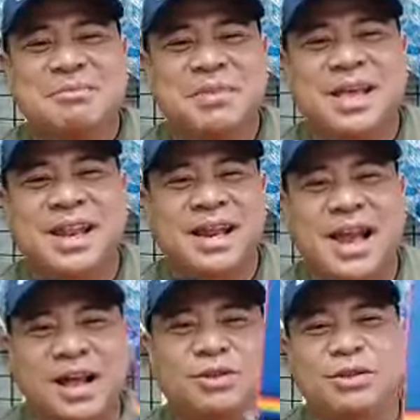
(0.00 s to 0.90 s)

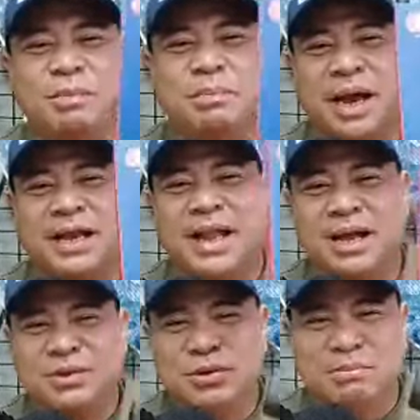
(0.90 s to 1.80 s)
ilalak nyo ipadlock
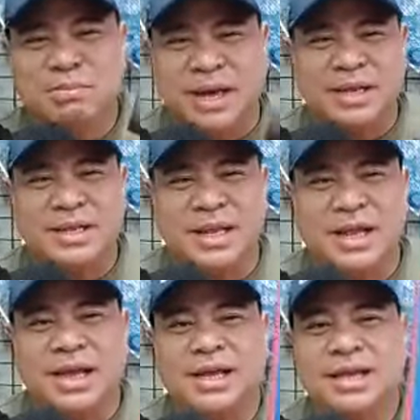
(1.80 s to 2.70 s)
nyo yung bike
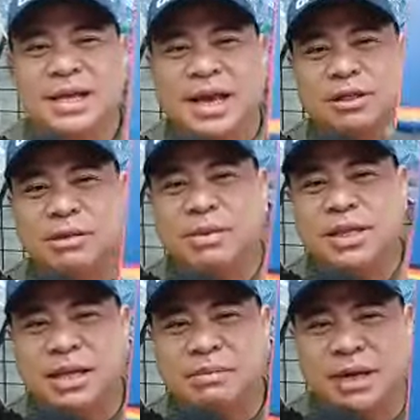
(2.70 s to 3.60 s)
nila ito
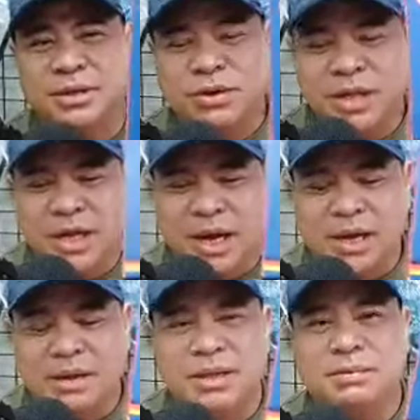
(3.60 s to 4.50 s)
matibay to hindi ka
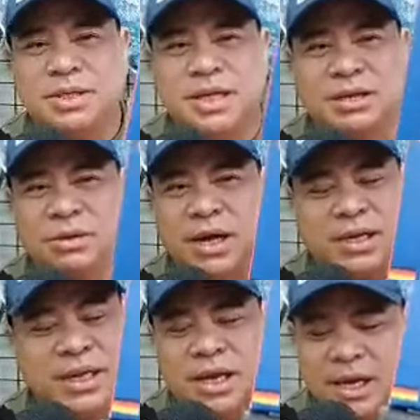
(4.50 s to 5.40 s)
hindi masyado ka
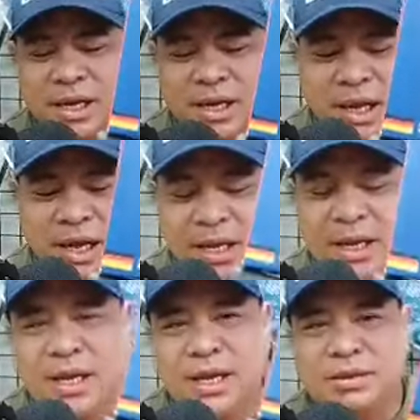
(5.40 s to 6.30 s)
hindi kaya ng
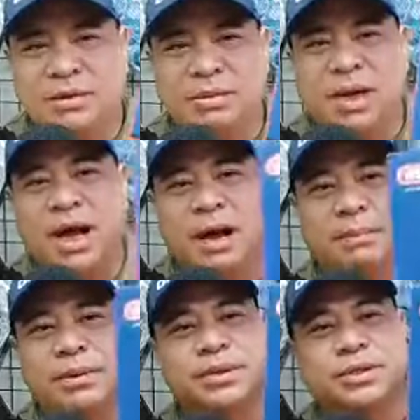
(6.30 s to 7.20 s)
lagariin to
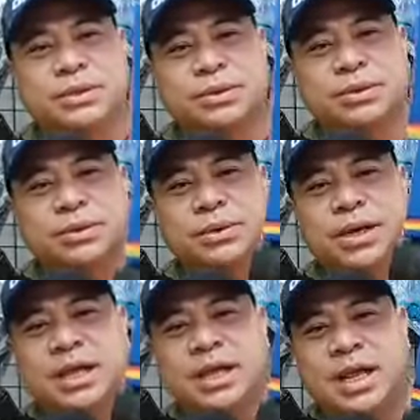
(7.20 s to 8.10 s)
maghapon so
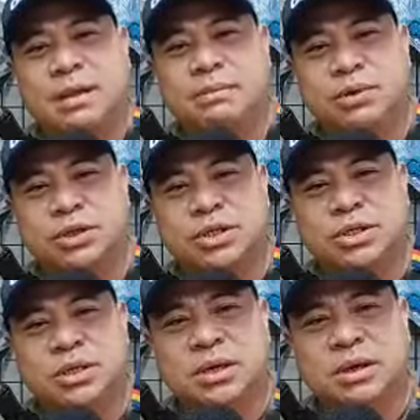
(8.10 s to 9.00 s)
ayan
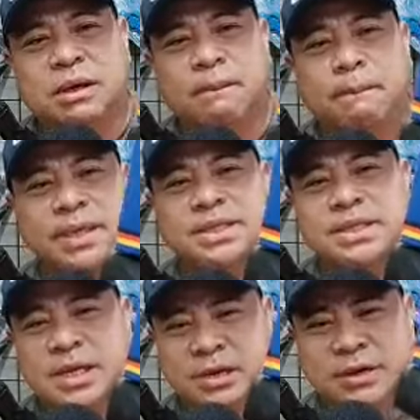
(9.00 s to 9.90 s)
Abus
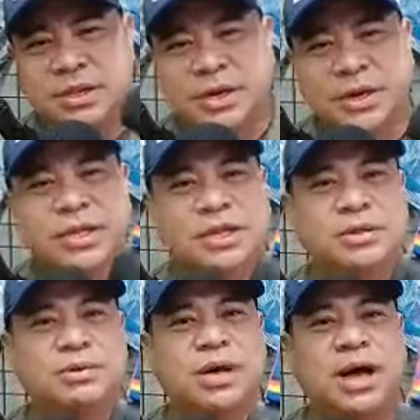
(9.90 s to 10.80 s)
Pasilio 32
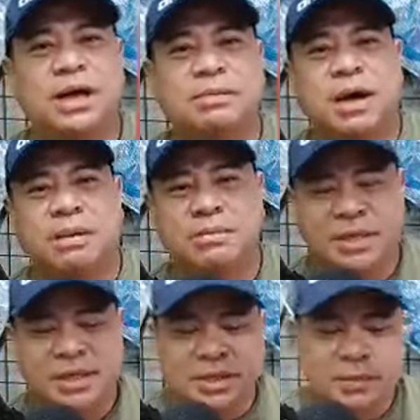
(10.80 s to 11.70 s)
ha yung mga
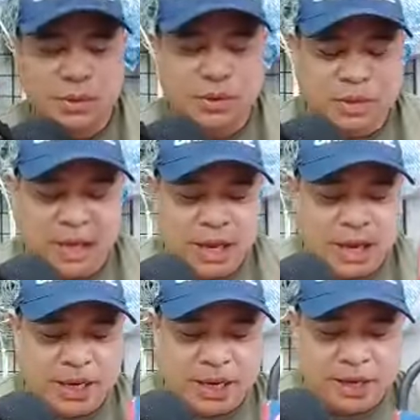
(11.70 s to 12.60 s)
misis po ng
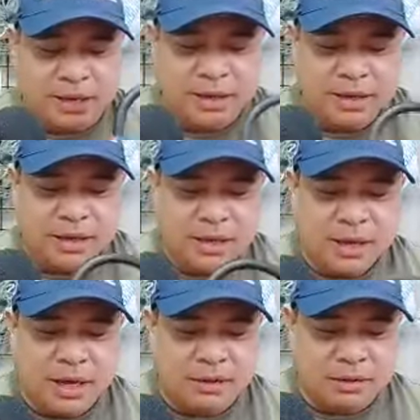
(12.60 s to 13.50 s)
tahanan
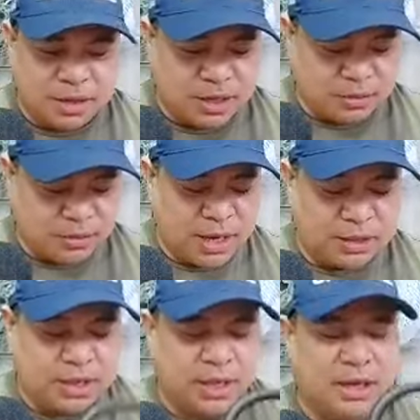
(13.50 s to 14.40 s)
at iano
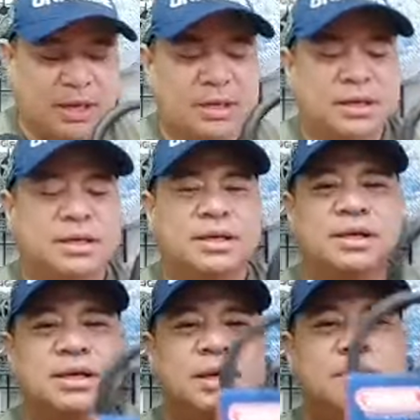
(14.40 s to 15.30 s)
natin
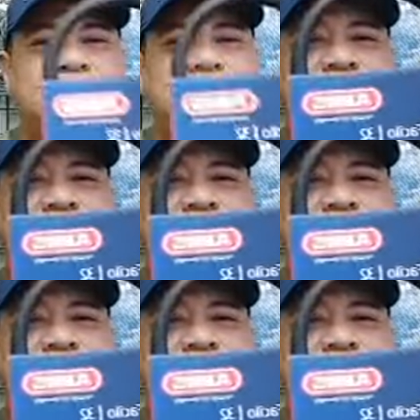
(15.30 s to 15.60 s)
Ibigyan